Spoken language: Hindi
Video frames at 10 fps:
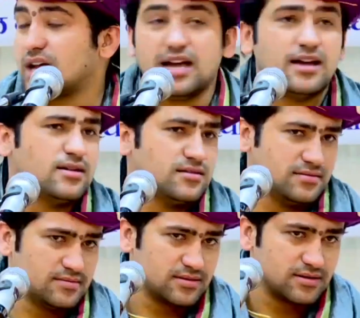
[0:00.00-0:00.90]
हैं
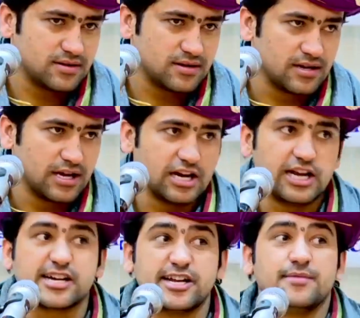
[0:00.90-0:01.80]

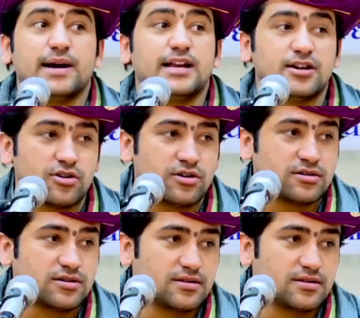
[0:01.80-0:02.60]
लिखने वाले कौन